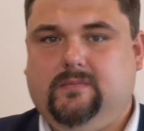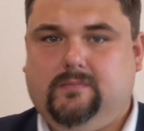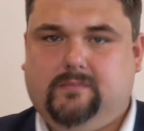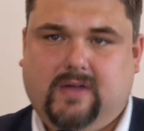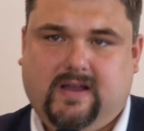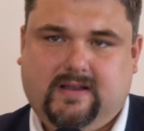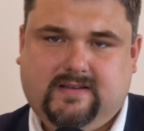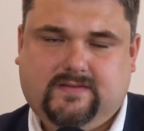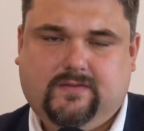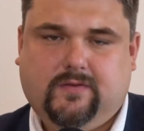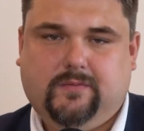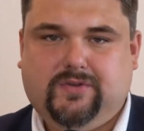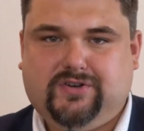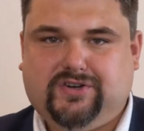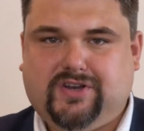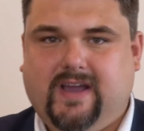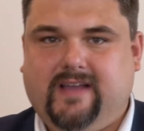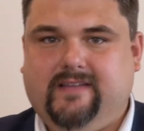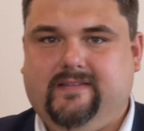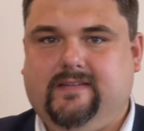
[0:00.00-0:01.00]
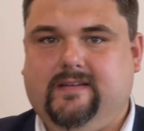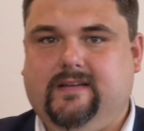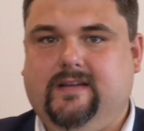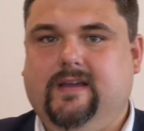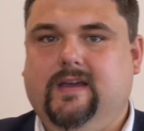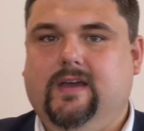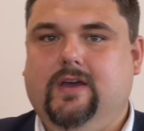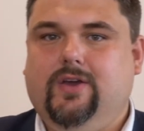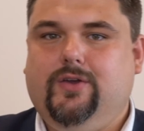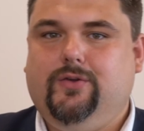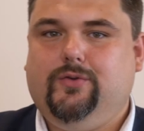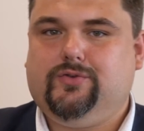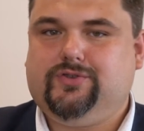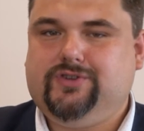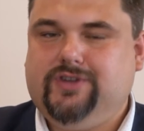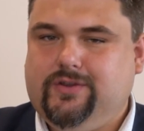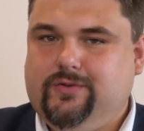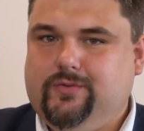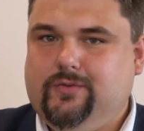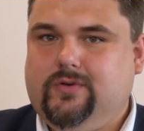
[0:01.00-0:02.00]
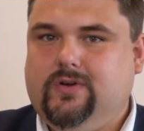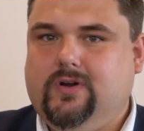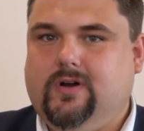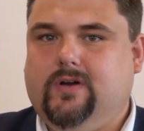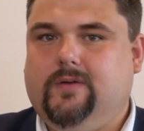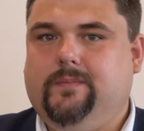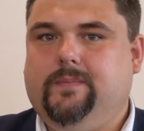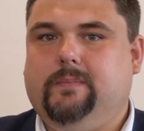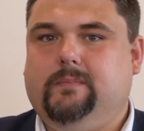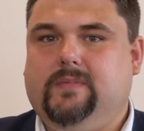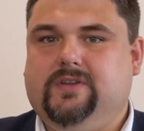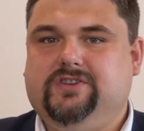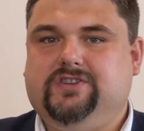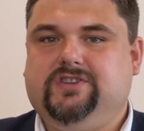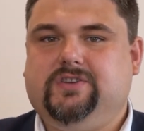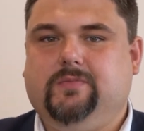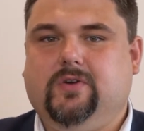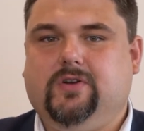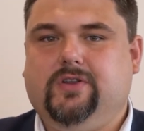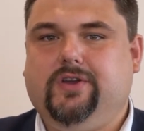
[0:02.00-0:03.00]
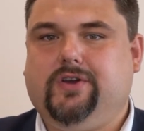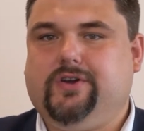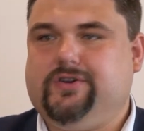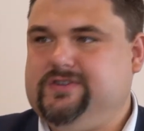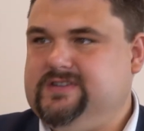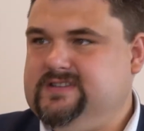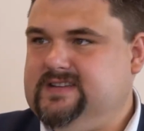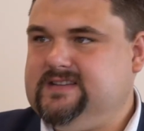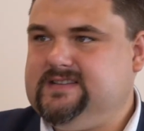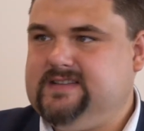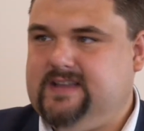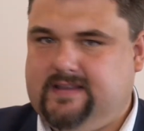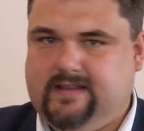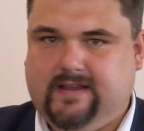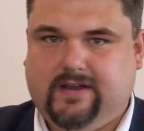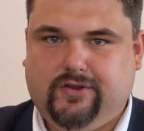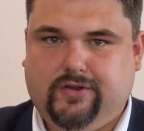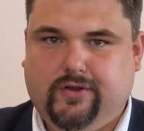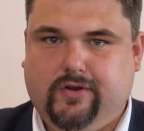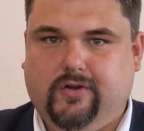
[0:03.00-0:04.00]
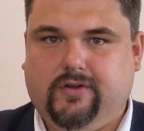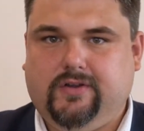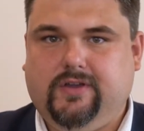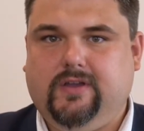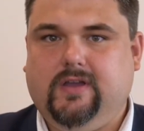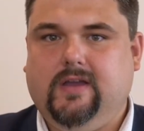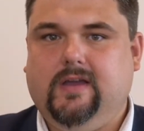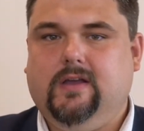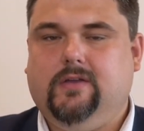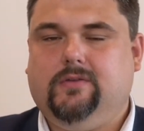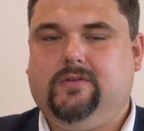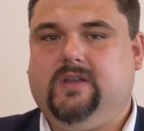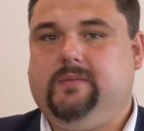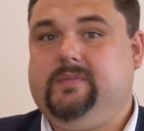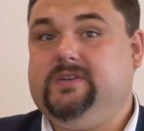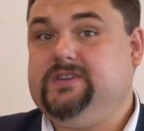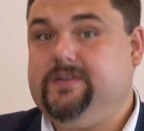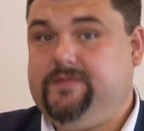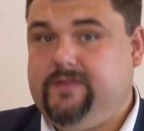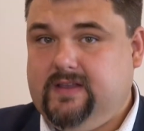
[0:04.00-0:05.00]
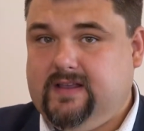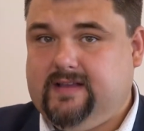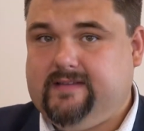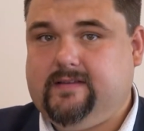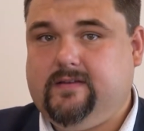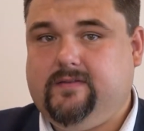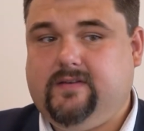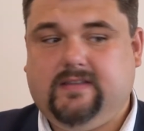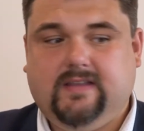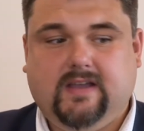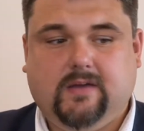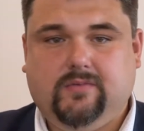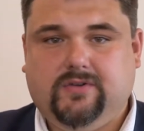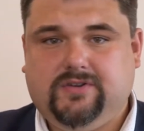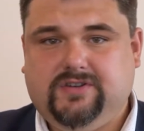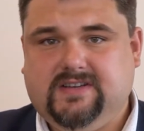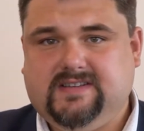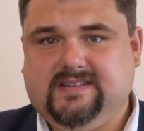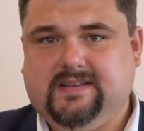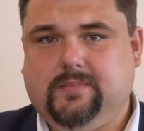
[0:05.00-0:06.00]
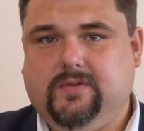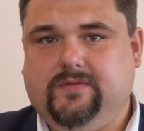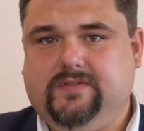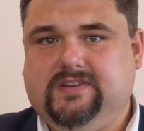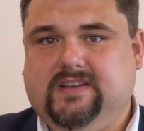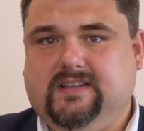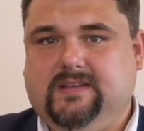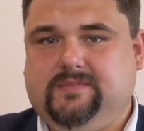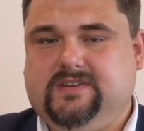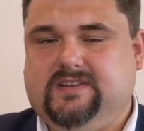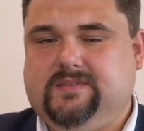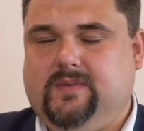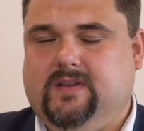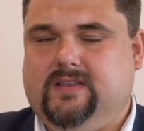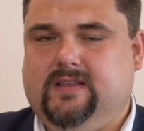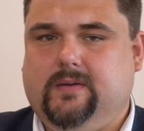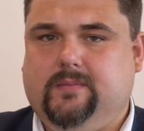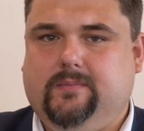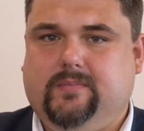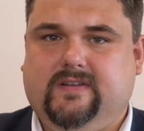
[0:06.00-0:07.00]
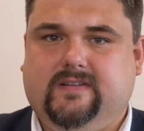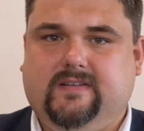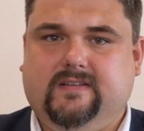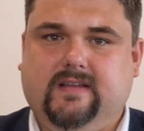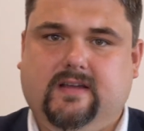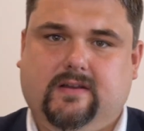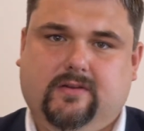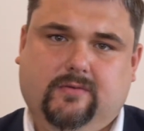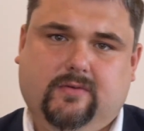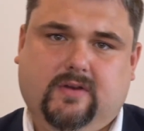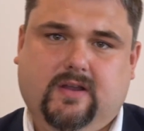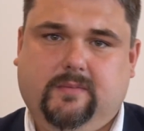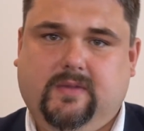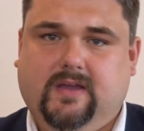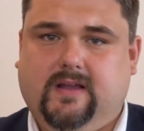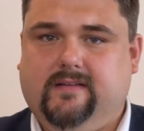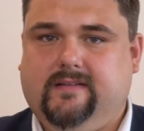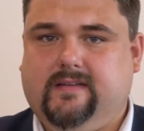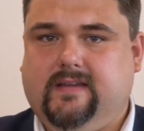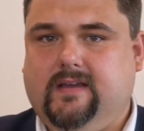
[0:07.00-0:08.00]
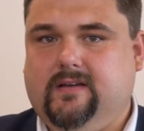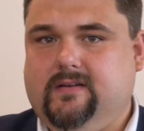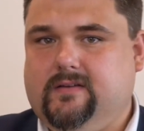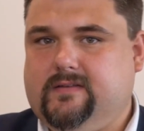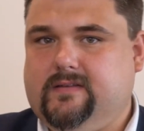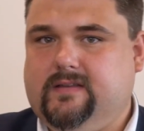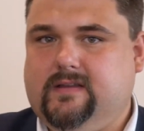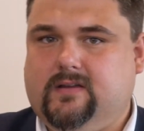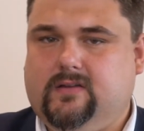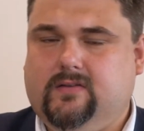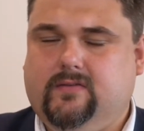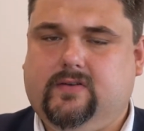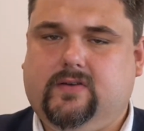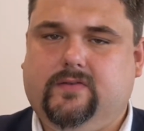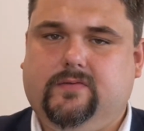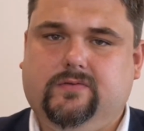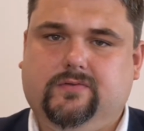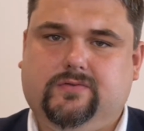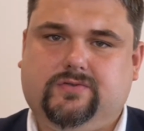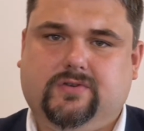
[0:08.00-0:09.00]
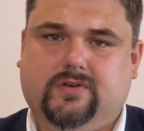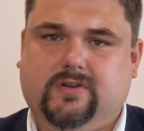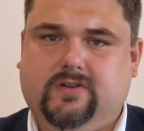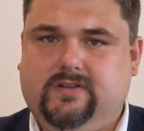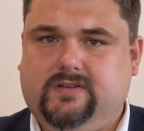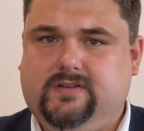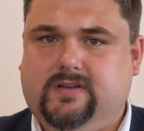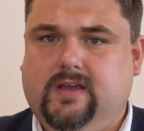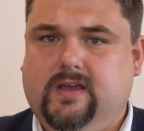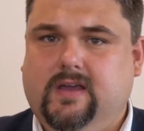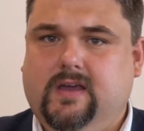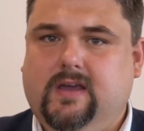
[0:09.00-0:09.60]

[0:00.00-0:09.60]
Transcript: Państwo, mieszkańcy już niedługo będziecie mogli korzystać z tej technologii, która będzie finansowana, jak było dzisiaj zapowiedziane przez Pana Prezesa Artura Michalskiego z Narodowego Funduszu Ochrony